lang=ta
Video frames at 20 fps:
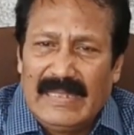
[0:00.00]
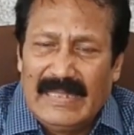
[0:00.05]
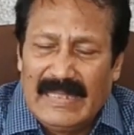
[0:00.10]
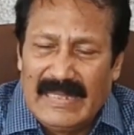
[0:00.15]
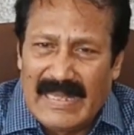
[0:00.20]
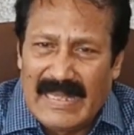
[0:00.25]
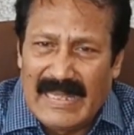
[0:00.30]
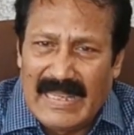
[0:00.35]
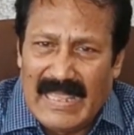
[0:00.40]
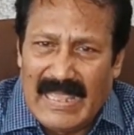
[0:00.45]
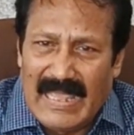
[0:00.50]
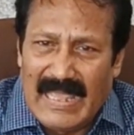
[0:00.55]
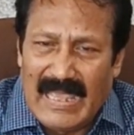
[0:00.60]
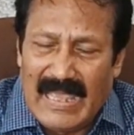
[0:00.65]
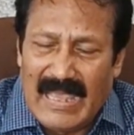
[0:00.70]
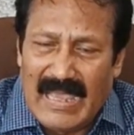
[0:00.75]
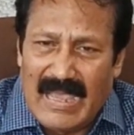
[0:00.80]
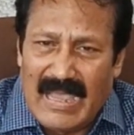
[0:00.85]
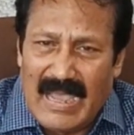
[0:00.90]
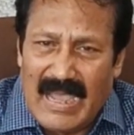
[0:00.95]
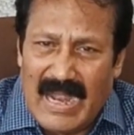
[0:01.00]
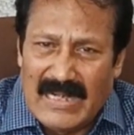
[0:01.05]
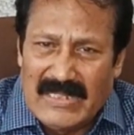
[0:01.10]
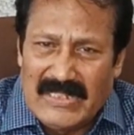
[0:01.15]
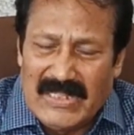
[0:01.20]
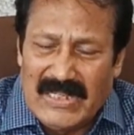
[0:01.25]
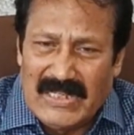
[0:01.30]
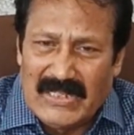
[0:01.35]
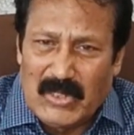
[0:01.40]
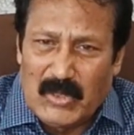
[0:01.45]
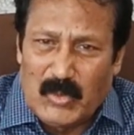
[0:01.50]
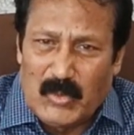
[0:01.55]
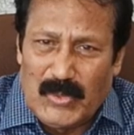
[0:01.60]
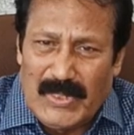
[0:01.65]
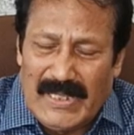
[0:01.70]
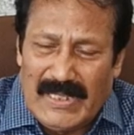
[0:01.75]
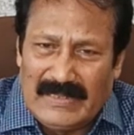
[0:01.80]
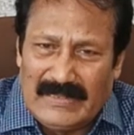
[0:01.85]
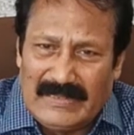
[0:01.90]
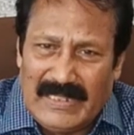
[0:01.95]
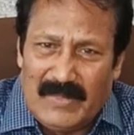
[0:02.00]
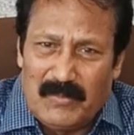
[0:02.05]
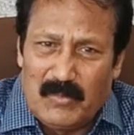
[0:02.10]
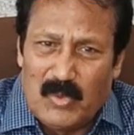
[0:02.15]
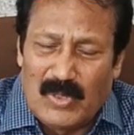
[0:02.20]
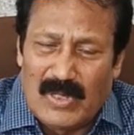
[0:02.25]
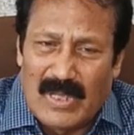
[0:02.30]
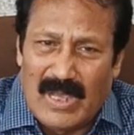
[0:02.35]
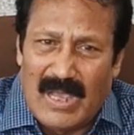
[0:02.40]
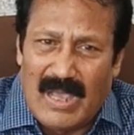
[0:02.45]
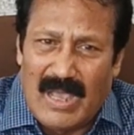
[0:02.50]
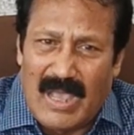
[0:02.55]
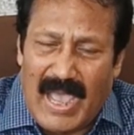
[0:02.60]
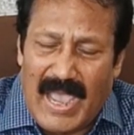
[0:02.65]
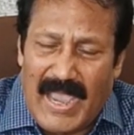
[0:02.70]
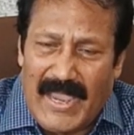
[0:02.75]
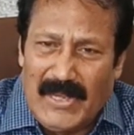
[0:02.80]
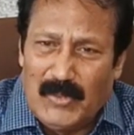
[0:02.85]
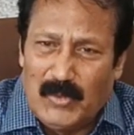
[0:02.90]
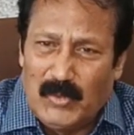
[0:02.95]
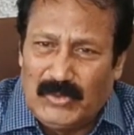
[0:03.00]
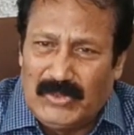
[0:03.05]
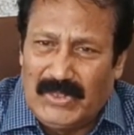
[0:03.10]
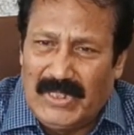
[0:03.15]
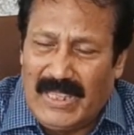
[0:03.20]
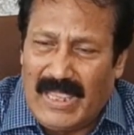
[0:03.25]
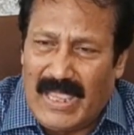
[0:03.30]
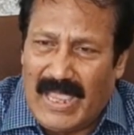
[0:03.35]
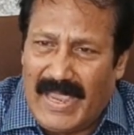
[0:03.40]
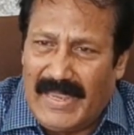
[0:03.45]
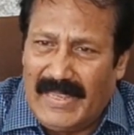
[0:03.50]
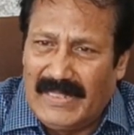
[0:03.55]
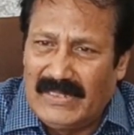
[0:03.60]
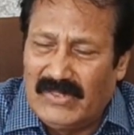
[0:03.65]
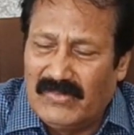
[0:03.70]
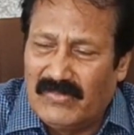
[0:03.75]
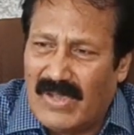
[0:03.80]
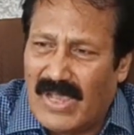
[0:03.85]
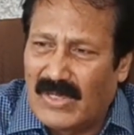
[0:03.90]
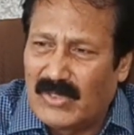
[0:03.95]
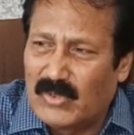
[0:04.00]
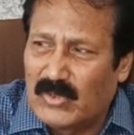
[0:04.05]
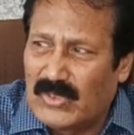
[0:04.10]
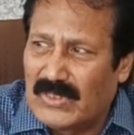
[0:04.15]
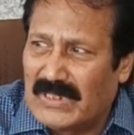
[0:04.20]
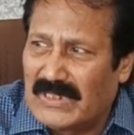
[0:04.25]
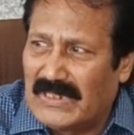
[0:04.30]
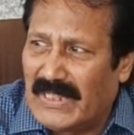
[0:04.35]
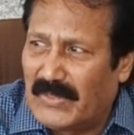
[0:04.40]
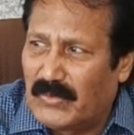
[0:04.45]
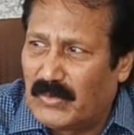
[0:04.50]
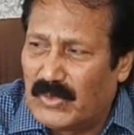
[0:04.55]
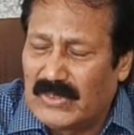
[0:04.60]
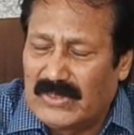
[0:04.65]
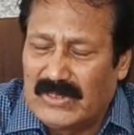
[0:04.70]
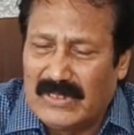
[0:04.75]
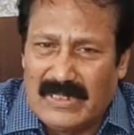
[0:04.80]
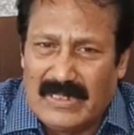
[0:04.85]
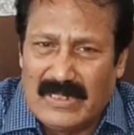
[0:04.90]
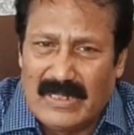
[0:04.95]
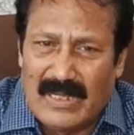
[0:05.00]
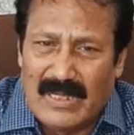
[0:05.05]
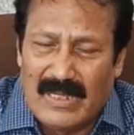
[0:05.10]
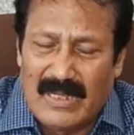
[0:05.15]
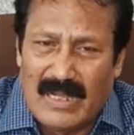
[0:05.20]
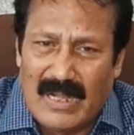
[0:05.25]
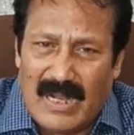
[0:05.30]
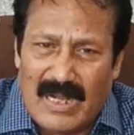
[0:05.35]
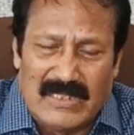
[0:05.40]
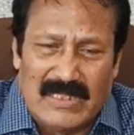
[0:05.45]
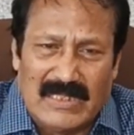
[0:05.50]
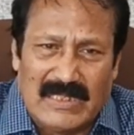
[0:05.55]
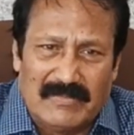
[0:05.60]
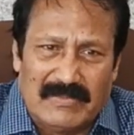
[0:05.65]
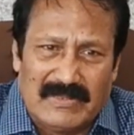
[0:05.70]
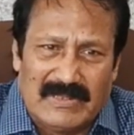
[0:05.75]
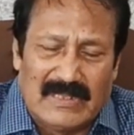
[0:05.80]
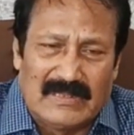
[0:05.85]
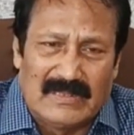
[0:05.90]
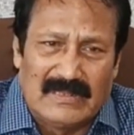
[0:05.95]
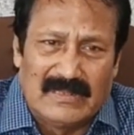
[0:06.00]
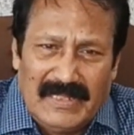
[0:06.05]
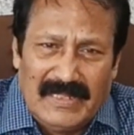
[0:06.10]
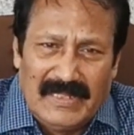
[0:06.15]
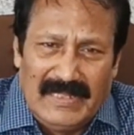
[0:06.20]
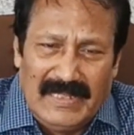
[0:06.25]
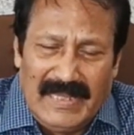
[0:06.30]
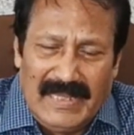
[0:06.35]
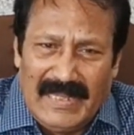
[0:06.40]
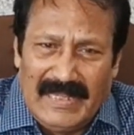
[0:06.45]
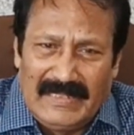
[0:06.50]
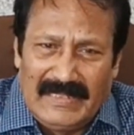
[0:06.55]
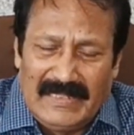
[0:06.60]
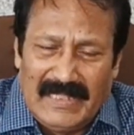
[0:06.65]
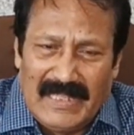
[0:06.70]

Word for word: இன்றைய ஆட்சியில் இருக்கக்கூடிய திமுக ஐநூற்றி ஐந்து வாக்குறுதிகளை கொடுத்து ஆட்சிக்கு வந்தது நீட்